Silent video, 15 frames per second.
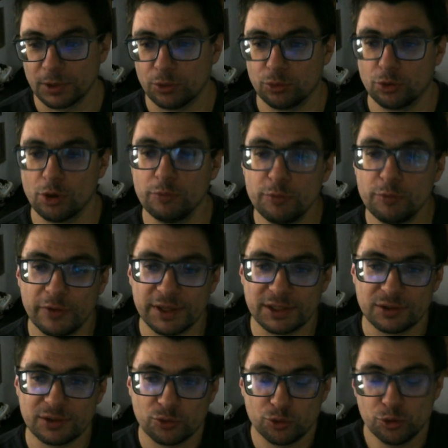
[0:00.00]
que vous
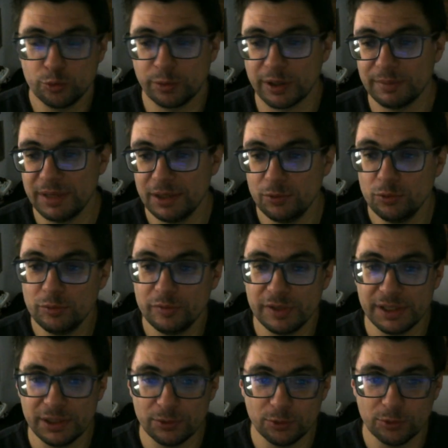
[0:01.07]
faites supprimer une
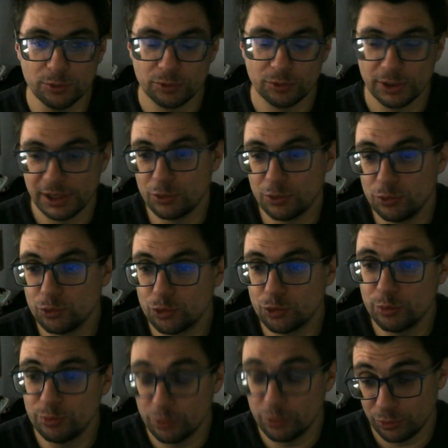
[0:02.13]
vidéo et que
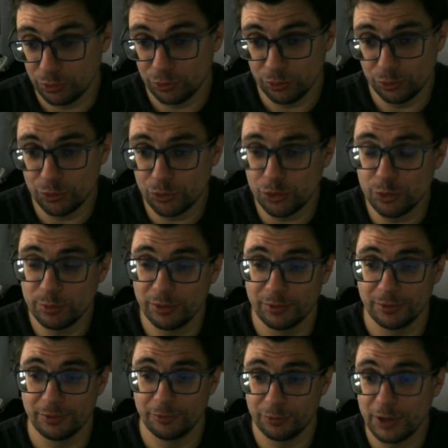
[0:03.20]
YouTube, YouTube
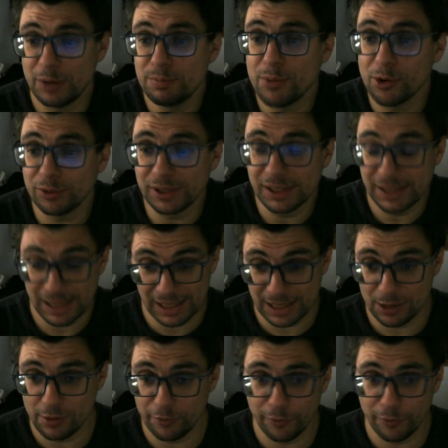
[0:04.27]
vous la demandez et qu'elle ne le fait